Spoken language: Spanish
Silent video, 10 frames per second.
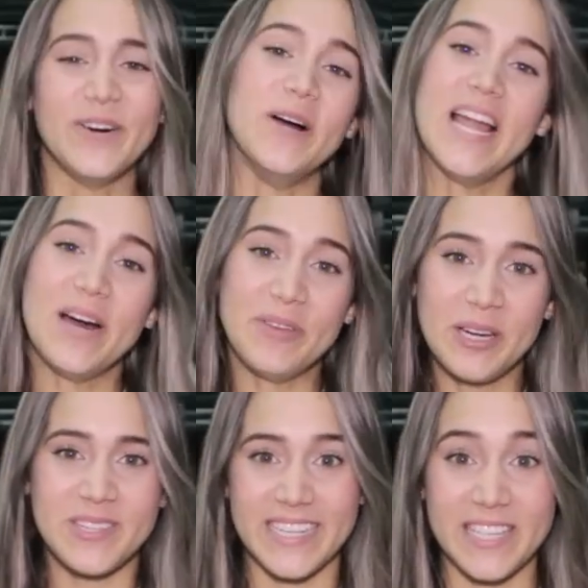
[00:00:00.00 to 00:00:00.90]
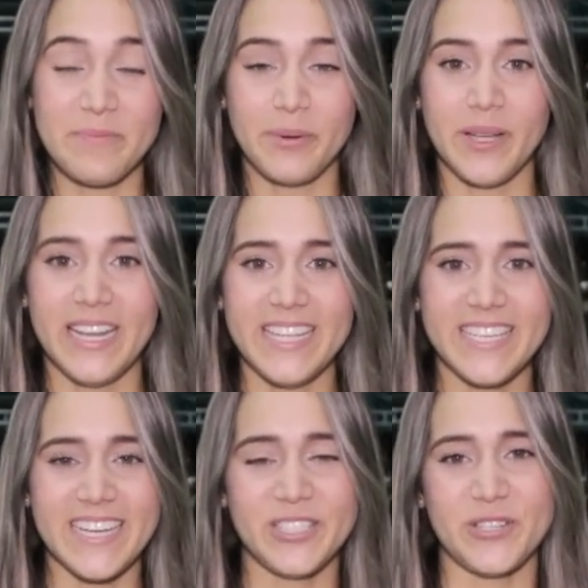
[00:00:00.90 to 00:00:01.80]
Hola amigos de Tiempo del
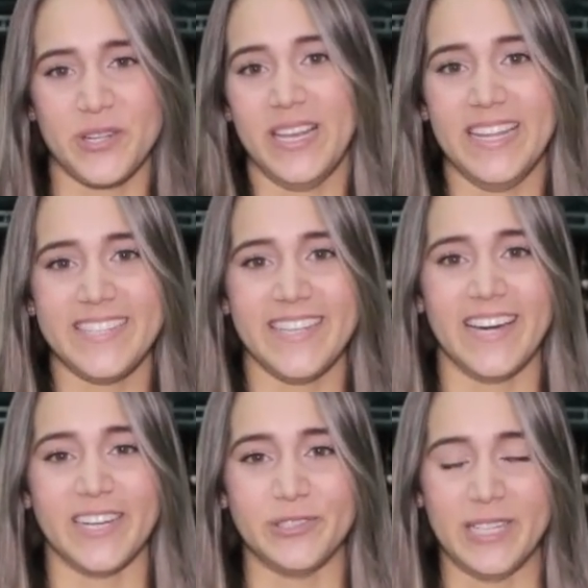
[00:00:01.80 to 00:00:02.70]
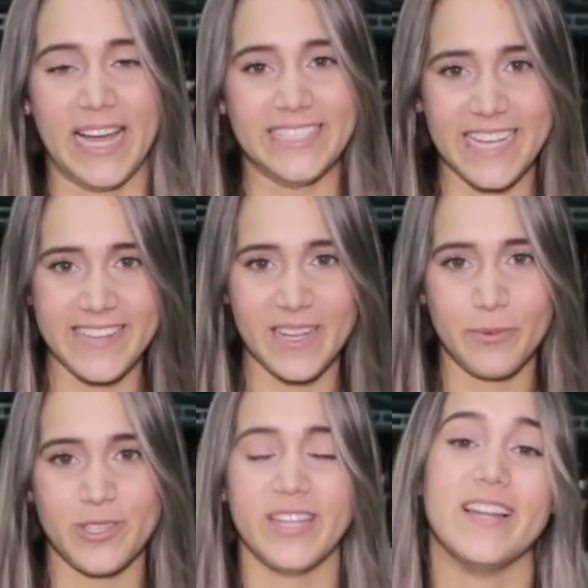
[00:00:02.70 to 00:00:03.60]
Hincha, yo soy Lizy Cardona. Ya
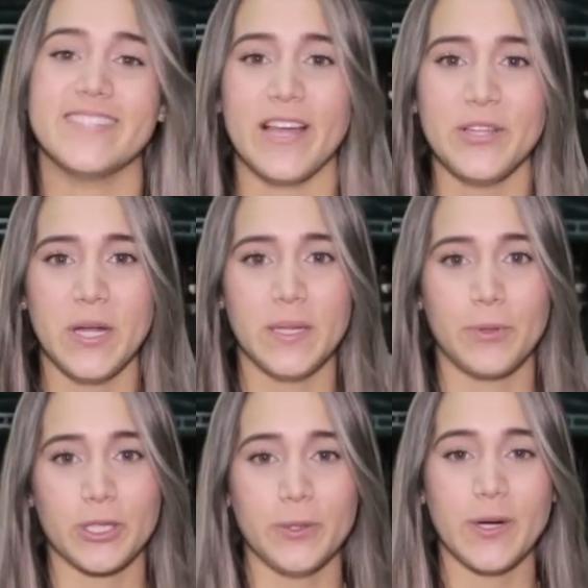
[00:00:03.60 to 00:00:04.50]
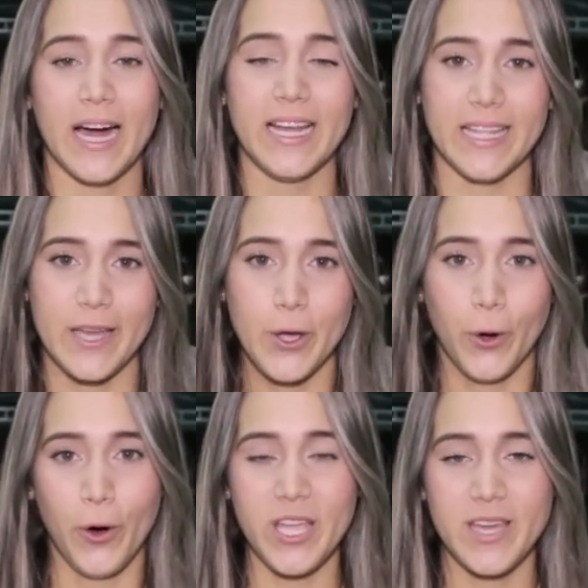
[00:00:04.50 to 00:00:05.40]
estamos en el estadio del Deportivo Cali.
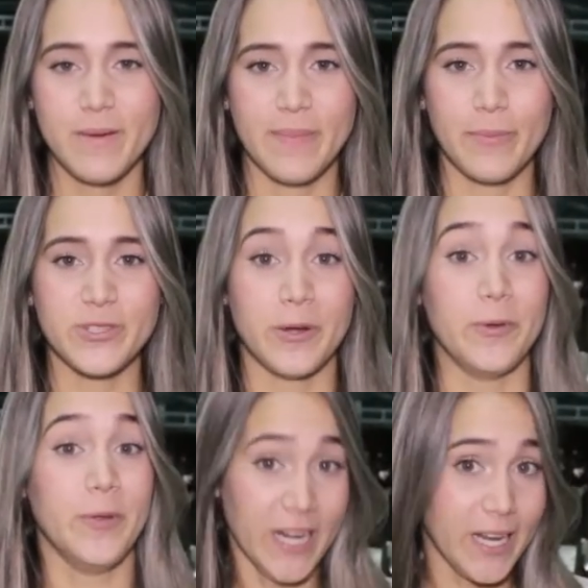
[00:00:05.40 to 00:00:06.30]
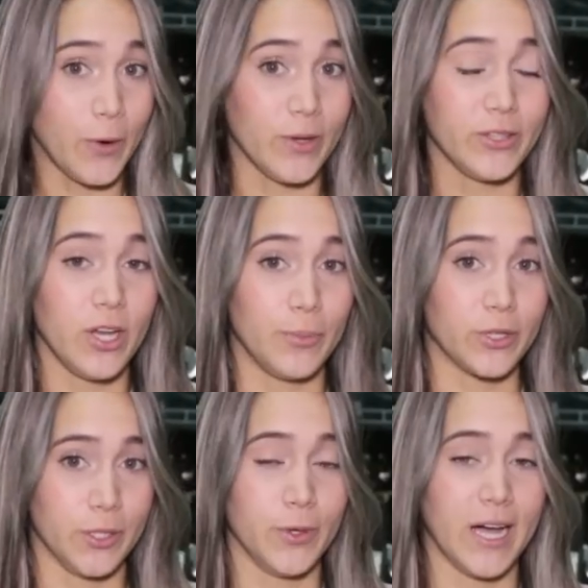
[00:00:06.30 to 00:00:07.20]
Hoy vamos a vivir el encuentro
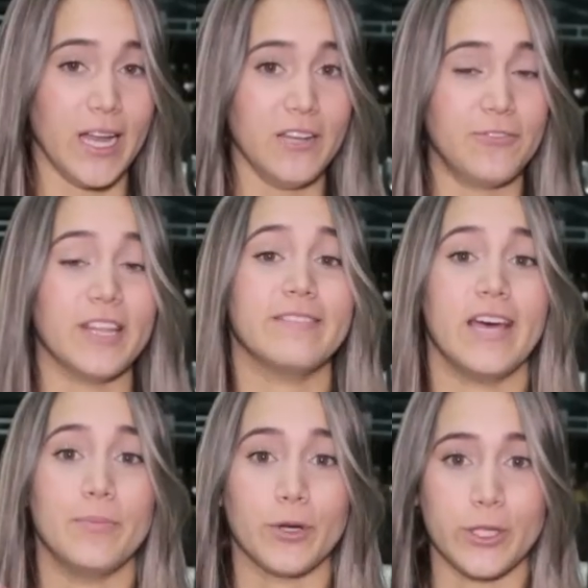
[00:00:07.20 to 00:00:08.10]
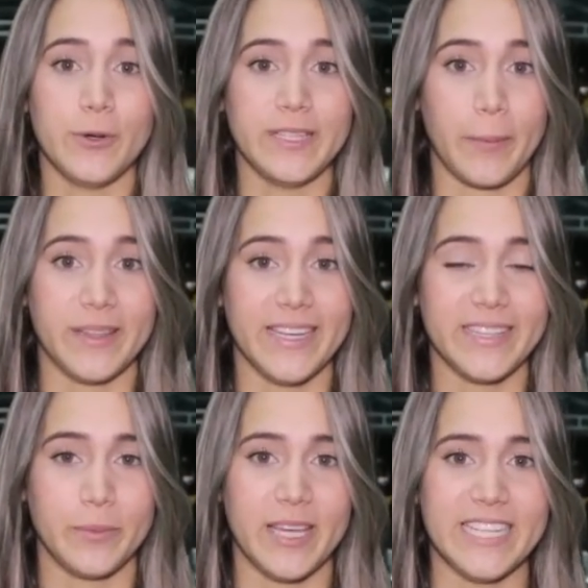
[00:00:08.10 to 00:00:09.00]
Deportivo Cali frente a Deportivo
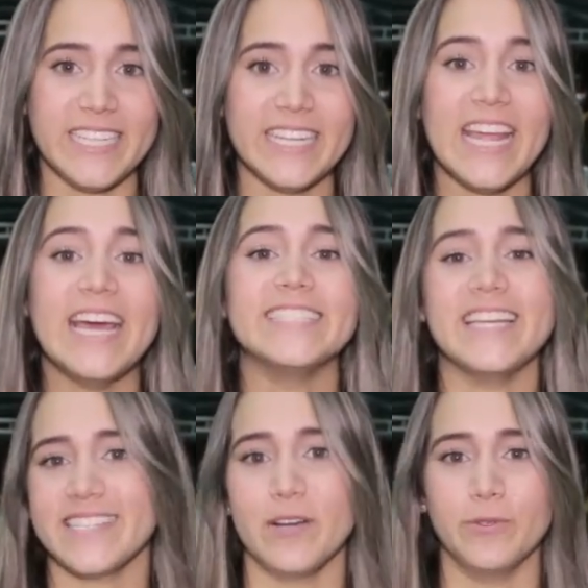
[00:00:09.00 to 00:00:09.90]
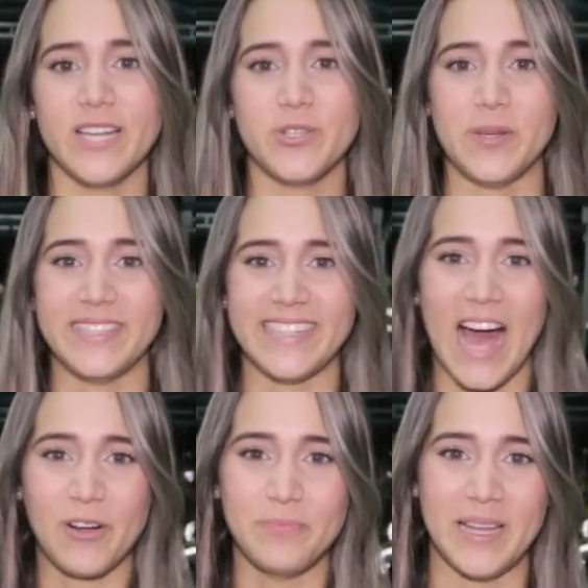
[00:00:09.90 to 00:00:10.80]
Independiente Medellín desde una suite.
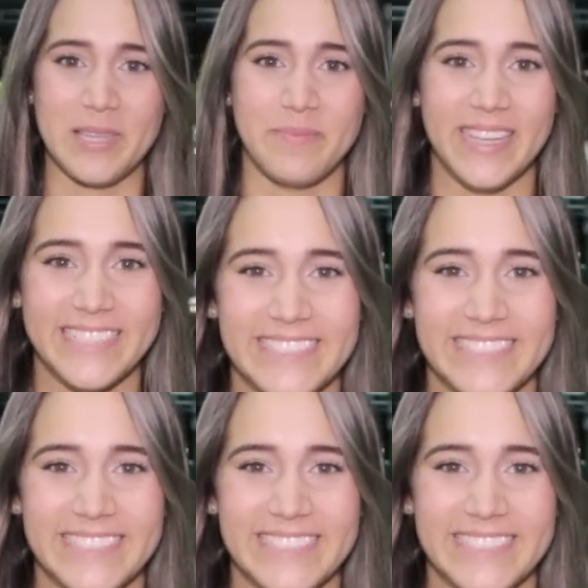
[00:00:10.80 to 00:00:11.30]
Acompáñenos.